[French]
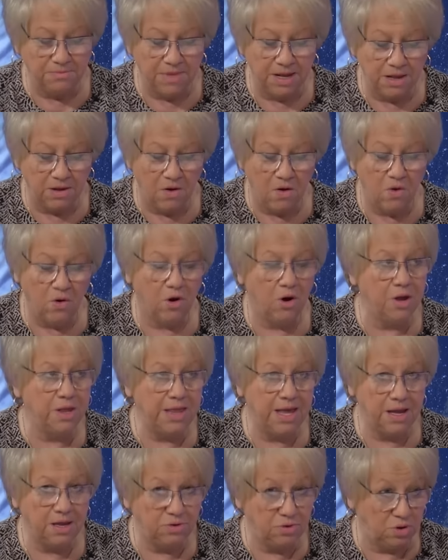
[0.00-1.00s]
mais là, on
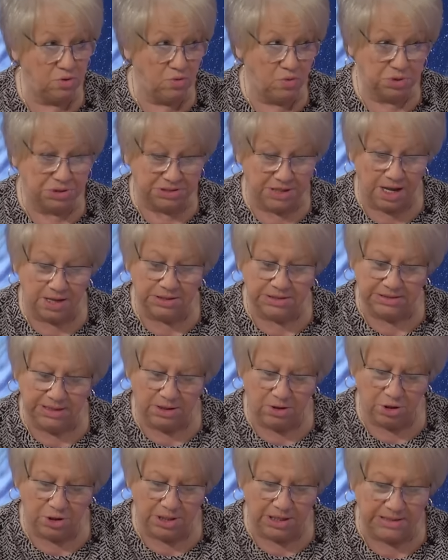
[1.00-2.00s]
renaît de nos centres, c'est
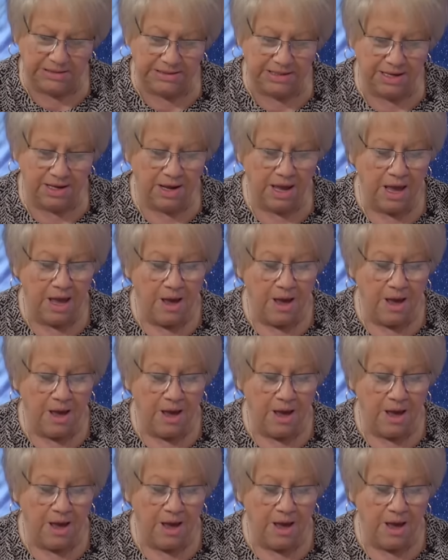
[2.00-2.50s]
quoi de le dire